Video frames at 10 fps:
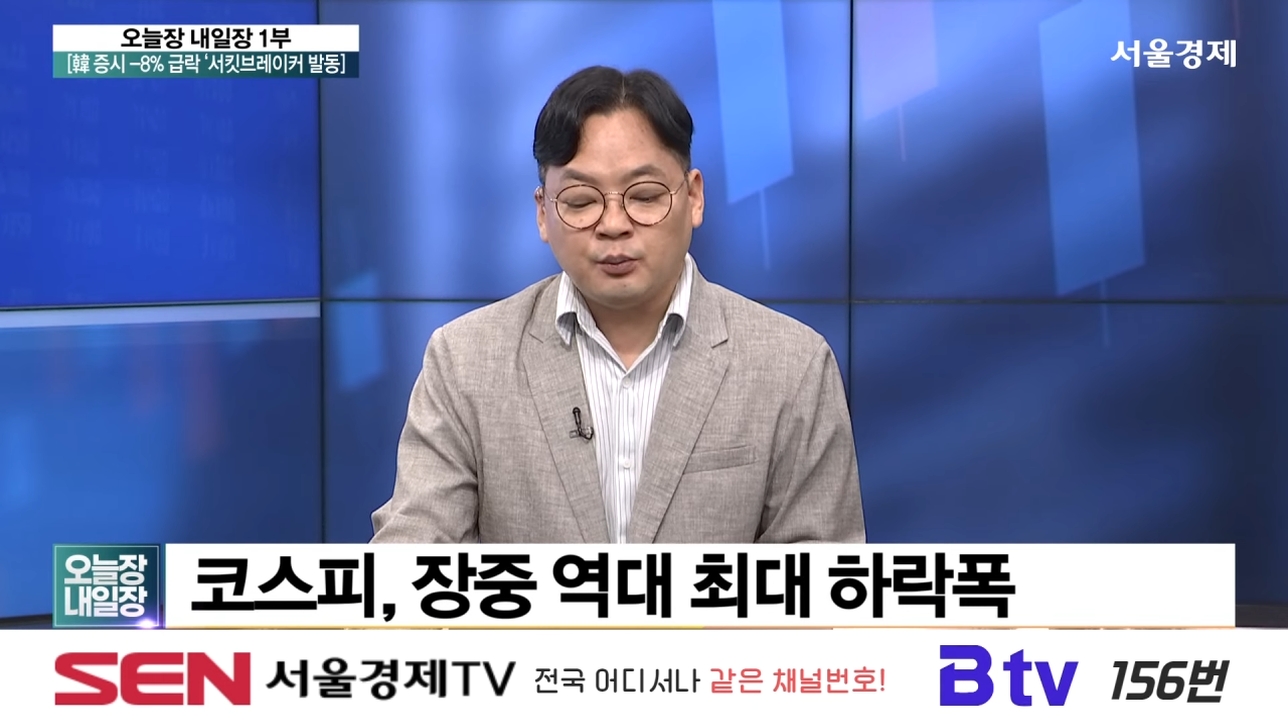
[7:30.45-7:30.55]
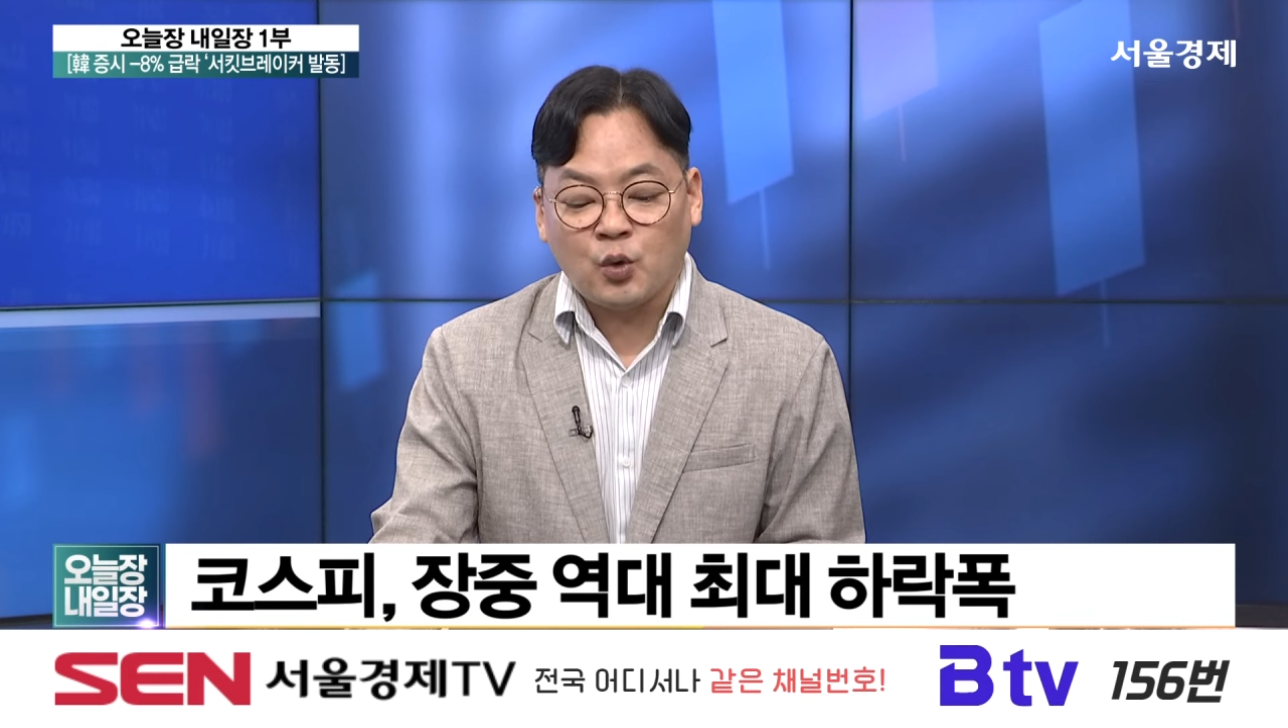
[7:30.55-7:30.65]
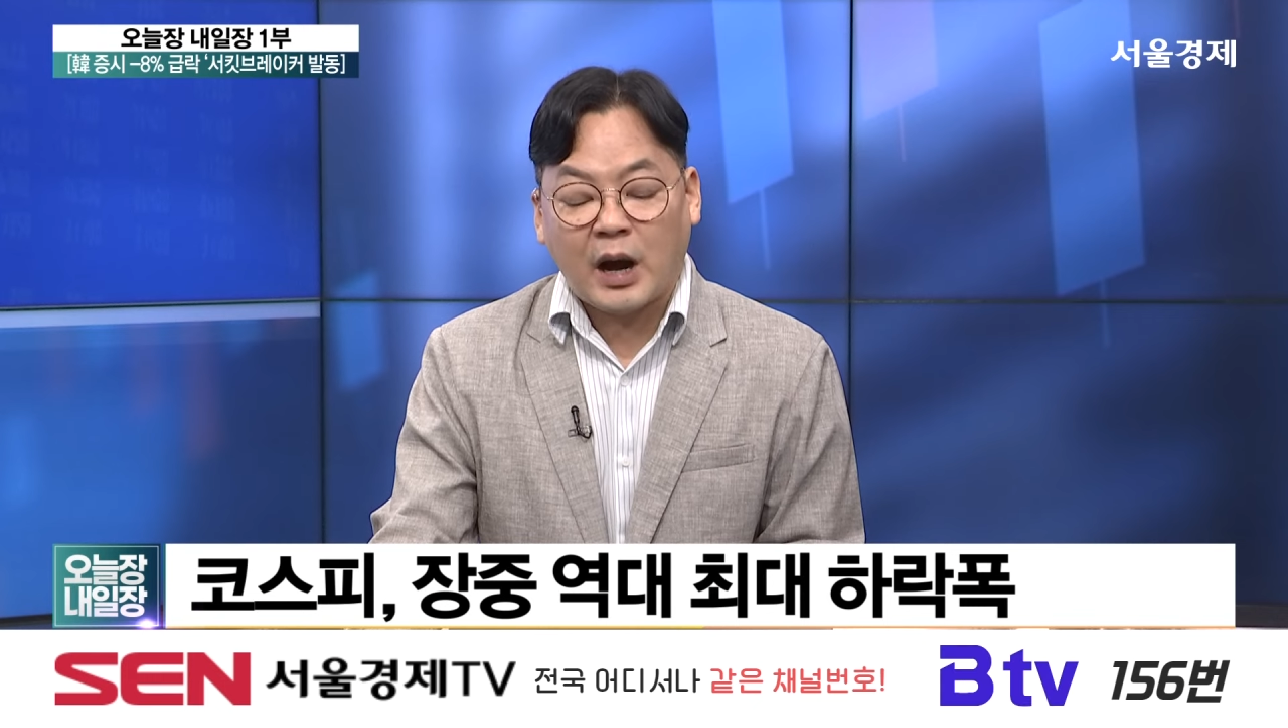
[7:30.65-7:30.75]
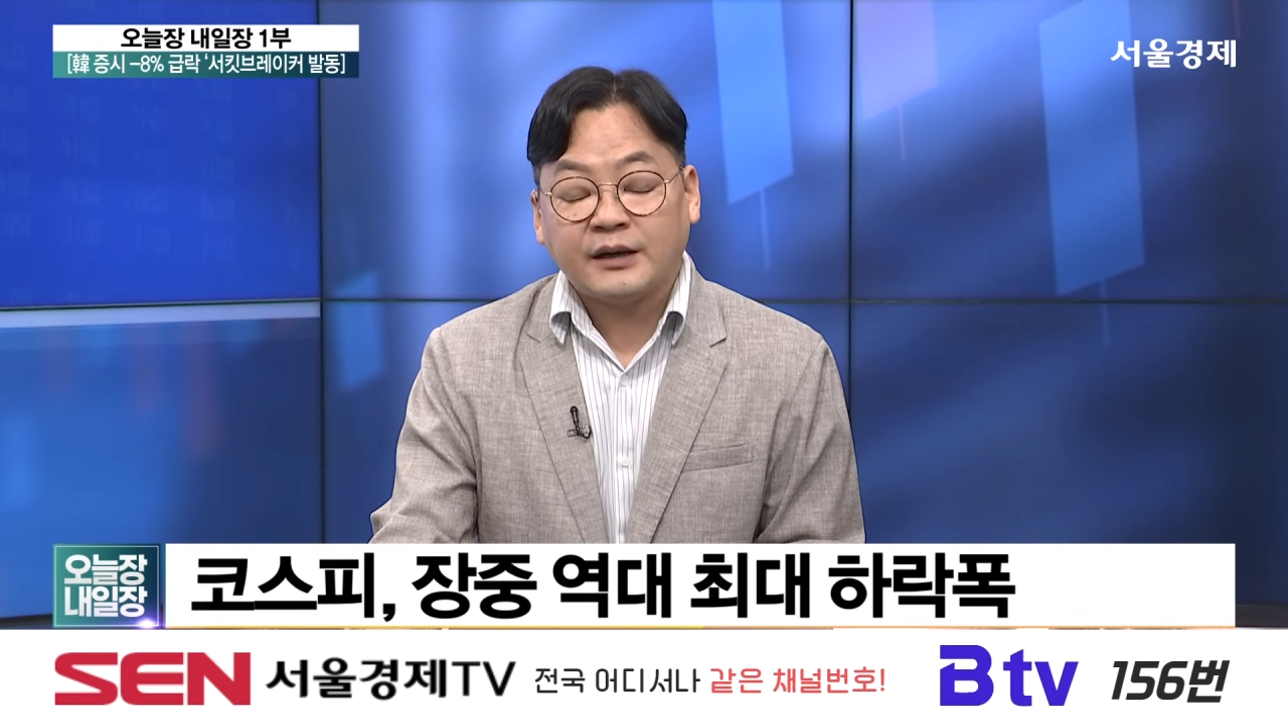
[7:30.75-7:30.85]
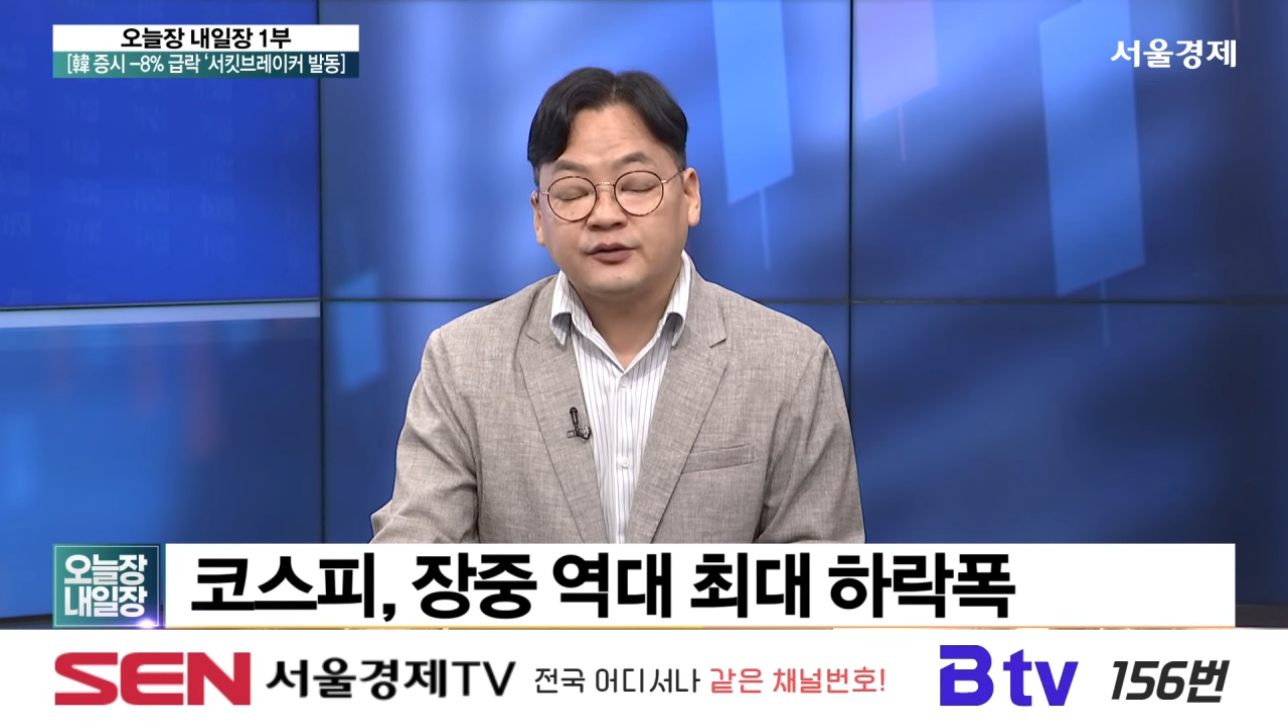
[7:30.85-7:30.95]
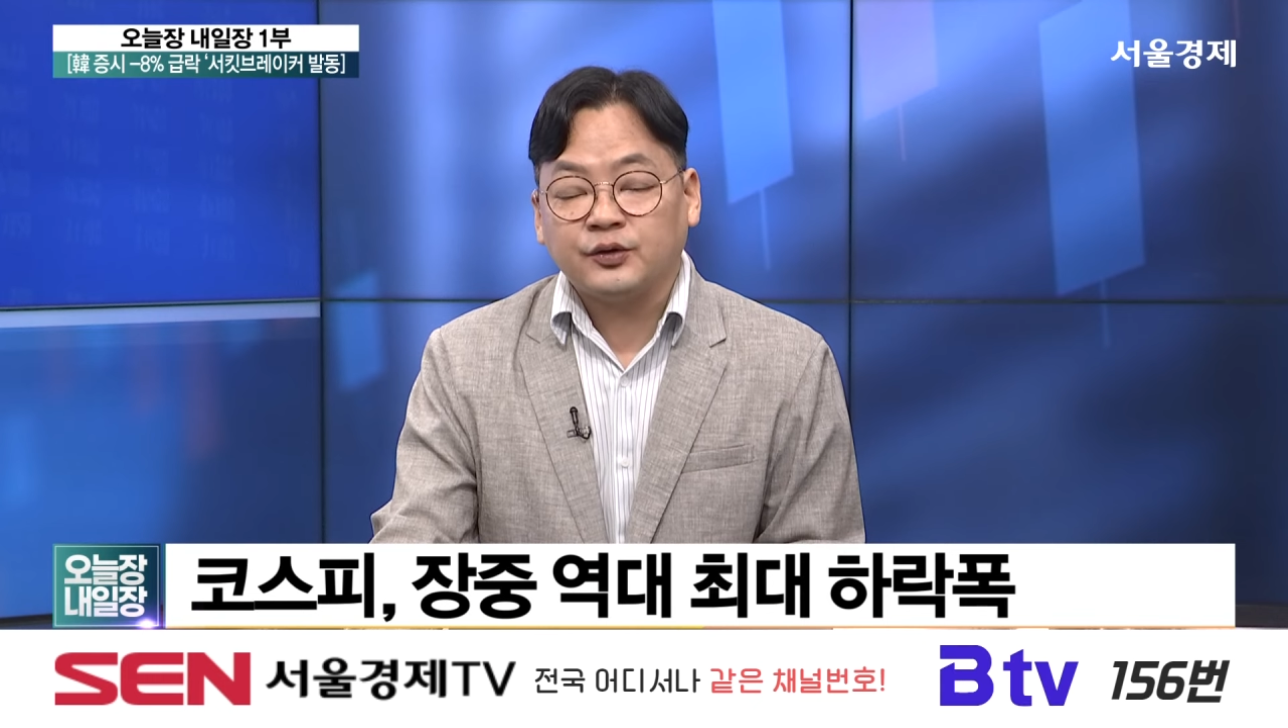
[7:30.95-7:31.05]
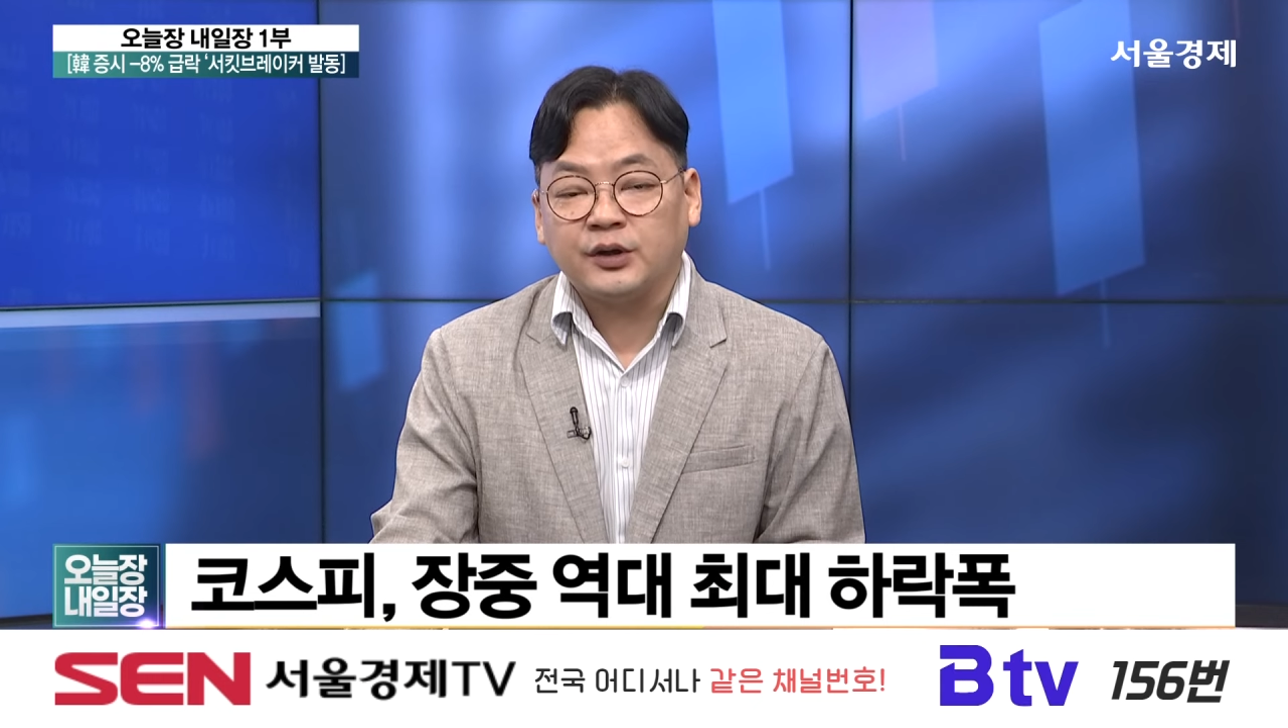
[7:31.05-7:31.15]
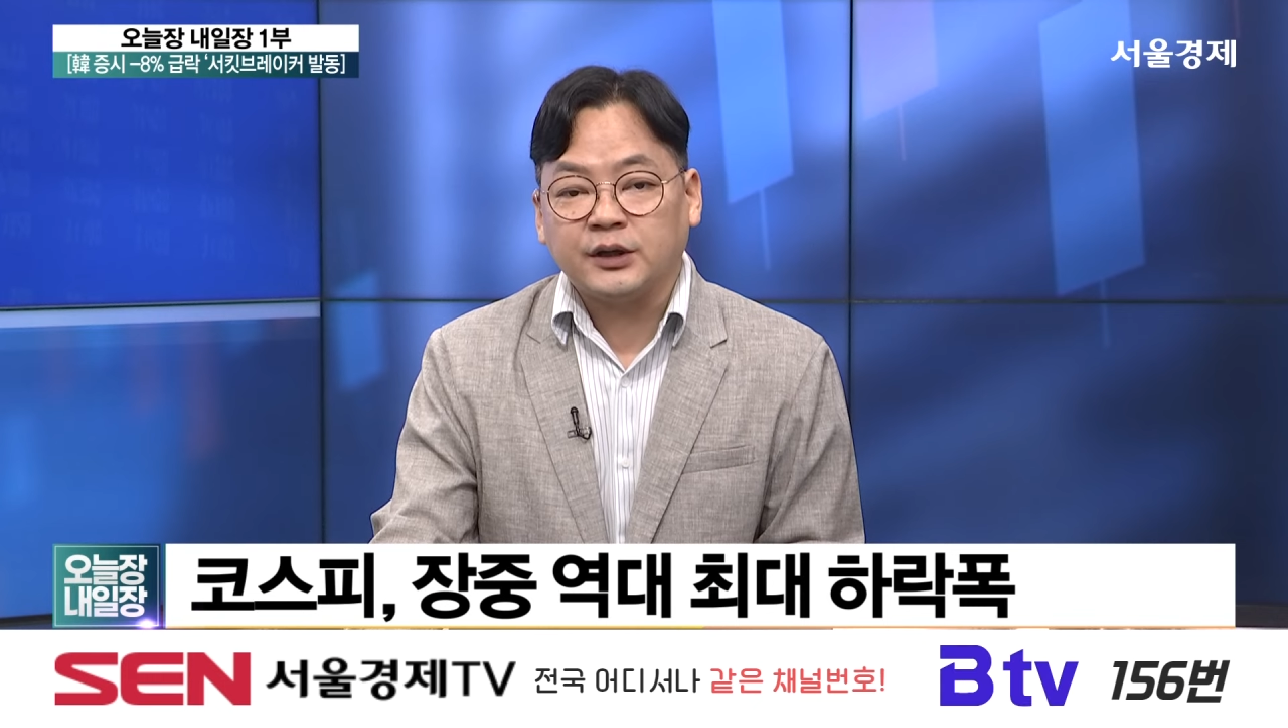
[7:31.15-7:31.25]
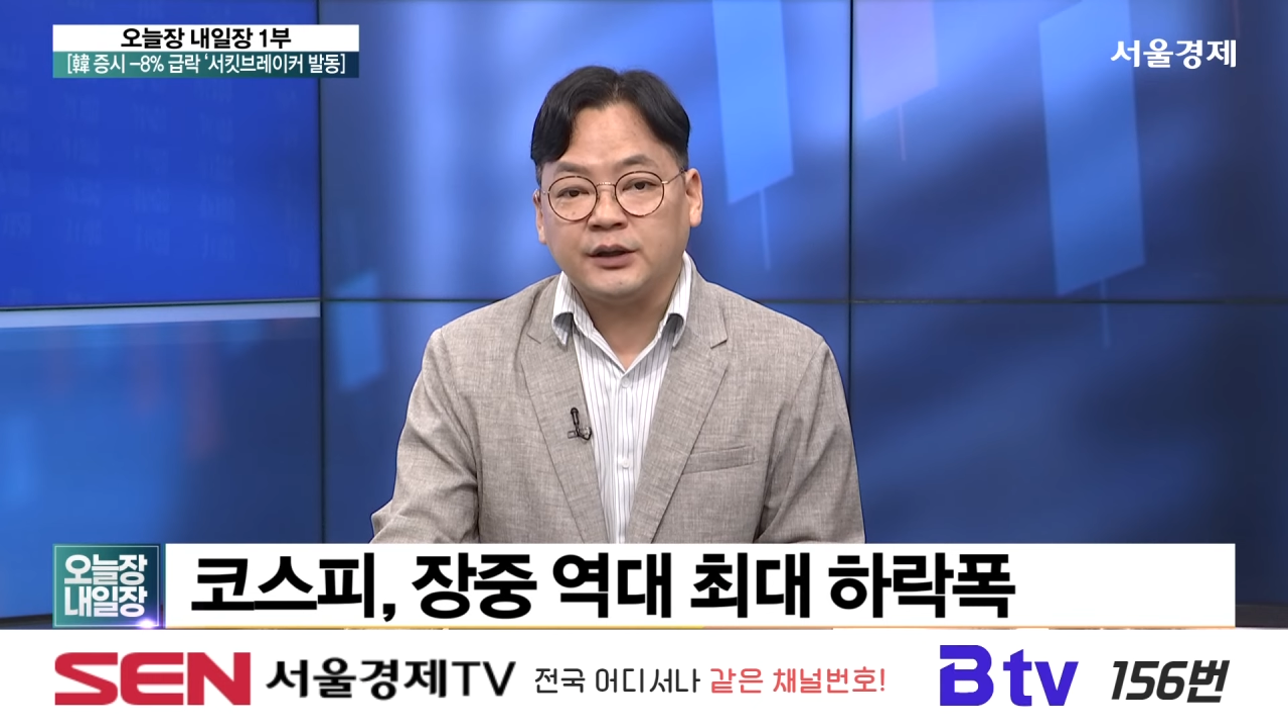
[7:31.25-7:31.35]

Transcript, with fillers: 뭐 가능성이긴